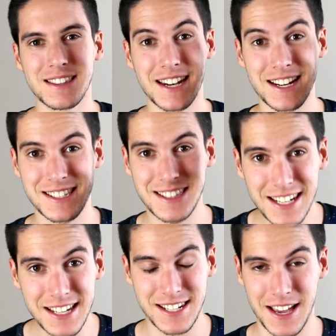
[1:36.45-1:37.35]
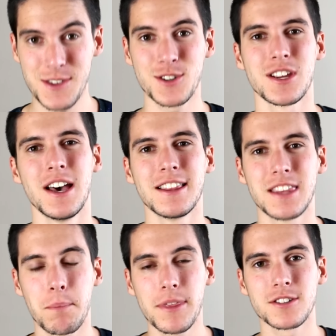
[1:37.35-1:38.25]
Tras 3 años,
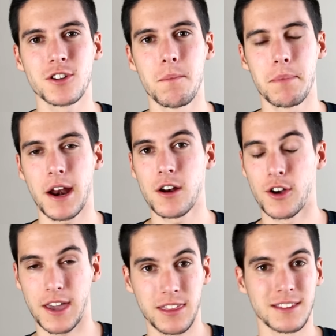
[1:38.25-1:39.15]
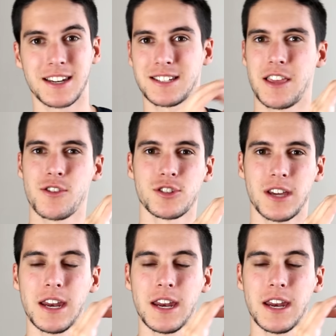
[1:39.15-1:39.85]
te puedes comprar lo que hace 3 años